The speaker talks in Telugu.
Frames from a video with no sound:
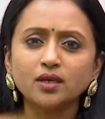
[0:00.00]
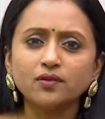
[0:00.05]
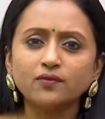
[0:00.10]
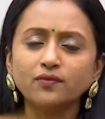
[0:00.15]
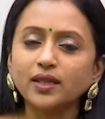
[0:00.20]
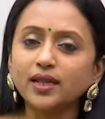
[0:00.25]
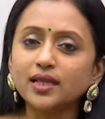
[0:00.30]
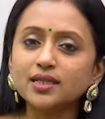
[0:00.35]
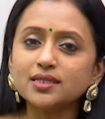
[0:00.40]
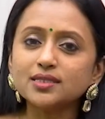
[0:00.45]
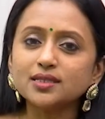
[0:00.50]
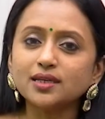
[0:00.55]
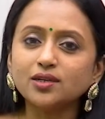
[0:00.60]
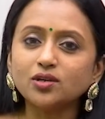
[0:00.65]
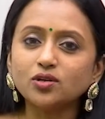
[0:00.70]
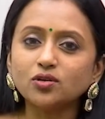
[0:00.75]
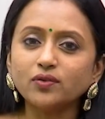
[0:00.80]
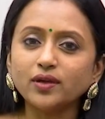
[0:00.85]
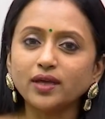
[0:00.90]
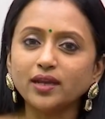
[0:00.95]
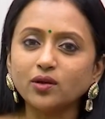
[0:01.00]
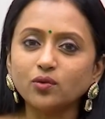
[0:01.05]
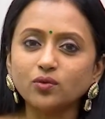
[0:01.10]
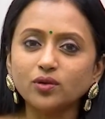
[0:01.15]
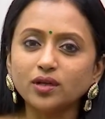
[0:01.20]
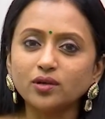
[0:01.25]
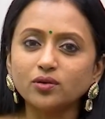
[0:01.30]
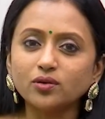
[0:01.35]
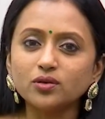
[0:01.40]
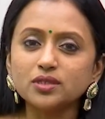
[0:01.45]
విలన్స్ అంటూ వేరే
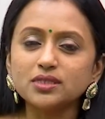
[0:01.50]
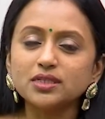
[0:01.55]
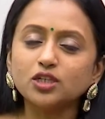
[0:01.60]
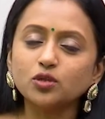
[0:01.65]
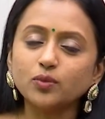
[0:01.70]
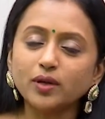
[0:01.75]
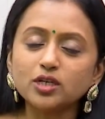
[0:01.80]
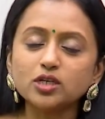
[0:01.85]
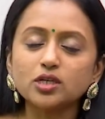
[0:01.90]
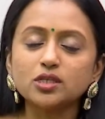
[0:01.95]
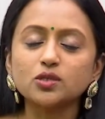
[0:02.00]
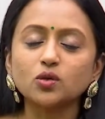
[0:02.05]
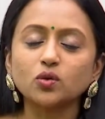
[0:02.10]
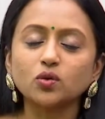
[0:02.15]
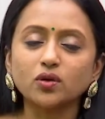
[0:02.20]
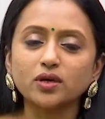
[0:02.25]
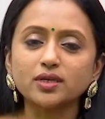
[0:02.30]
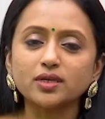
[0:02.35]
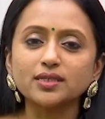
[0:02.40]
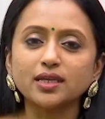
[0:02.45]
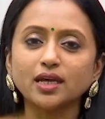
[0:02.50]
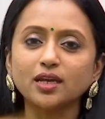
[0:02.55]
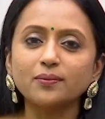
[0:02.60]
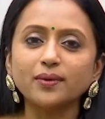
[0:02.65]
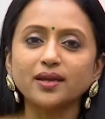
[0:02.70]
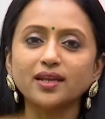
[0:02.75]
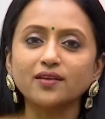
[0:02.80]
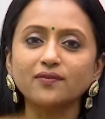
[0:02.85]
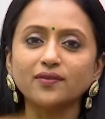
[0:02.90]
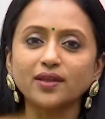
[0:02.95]
ఉండరు సిట్యువేషన్స్ ఒక్కొక్కసారి
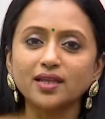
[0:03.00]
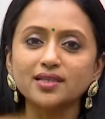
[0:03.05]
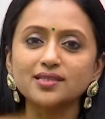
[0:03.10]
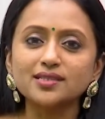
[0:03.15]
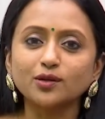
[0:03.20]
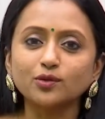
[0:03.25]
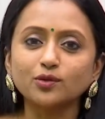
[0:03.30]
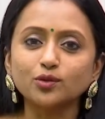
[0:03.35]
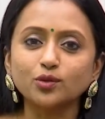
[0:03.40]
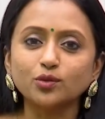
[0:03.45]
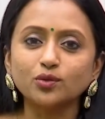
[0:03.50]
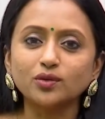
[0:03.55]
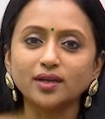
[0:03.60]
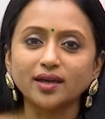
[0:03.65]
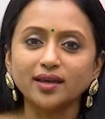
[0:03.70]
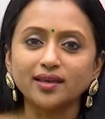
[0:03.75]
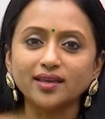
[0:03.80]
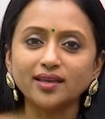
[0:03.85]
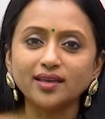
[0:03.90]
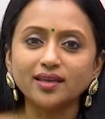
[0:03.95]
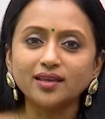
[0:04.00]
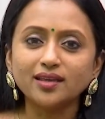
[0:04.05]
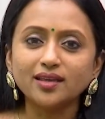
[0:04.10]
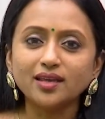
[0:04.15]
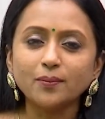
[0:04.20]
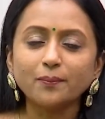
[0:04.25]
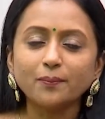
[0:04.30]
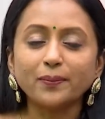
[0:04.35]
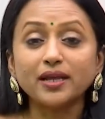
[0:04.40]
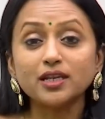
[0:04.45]
మనకి విలన్స్ అవుతూ ఉంటాయి
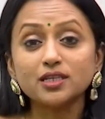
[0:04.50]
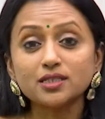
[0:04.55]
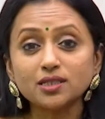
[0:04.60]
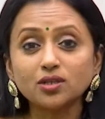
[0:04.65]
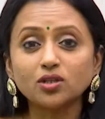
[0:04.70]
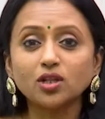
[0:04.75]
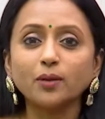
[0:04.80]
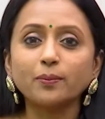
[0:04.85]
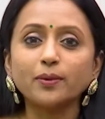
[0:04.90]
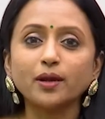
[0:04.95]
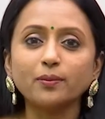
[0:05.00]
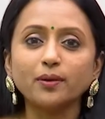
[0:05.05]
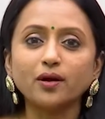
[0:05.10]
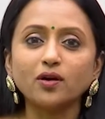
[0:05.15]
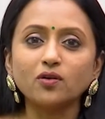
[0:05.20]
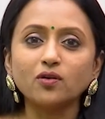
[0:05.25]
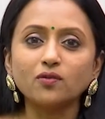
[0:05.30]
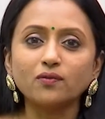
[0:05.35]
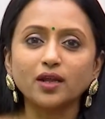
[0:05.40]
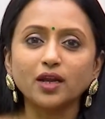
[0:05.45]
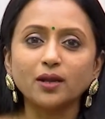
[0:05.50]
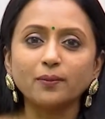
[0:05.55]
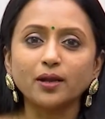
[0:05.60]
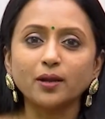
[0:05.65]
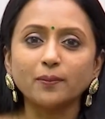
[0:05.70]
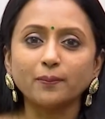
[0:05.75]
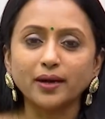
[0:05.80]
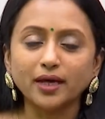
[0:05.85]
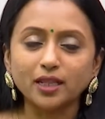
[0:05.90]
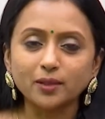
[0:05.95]
పరిస్థితుల ప్రభావం వల్ల
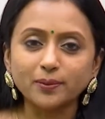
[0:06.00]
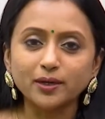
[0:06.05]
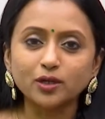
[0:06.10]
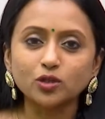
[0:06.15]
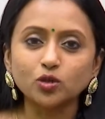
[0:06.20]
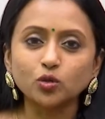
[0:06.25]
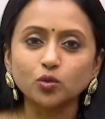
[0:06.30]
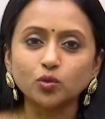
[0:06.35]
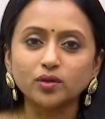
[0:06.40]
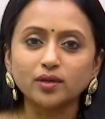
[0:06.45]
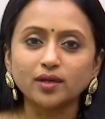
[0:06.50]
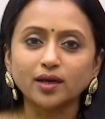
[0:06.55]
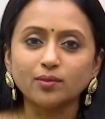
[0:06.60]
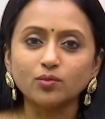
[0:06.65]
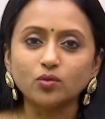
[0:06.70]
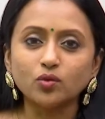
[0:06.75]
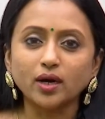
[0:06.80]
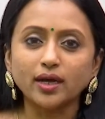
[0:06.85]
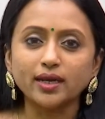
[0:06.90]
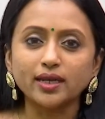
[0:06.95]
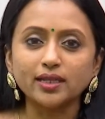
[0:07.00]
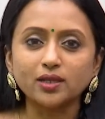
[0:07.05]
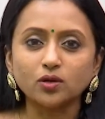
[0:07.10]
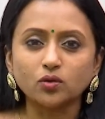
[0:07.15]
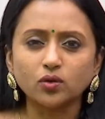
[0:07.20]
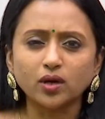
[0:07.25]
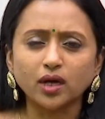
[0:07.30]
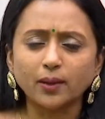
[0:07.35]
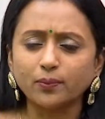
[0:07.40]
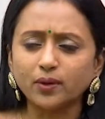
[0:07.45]
మనం బాధపడుతూ ఉంటాము అనేది
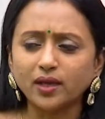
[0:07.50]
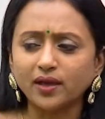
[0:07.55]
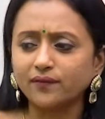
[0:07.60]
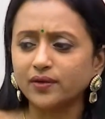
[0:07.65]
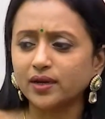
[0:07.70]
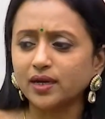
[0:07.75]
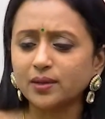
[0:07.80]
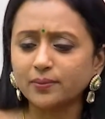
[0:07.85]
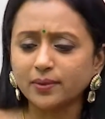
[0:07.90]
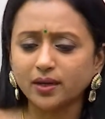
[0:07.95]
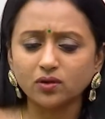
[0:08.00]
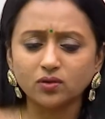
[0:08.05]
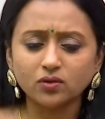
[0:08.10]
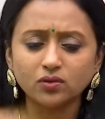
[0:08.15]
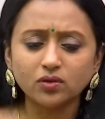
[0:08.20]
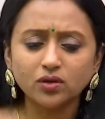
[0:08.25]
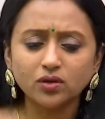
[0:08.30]
కూడా అప్పుడు ఎవరిని మనం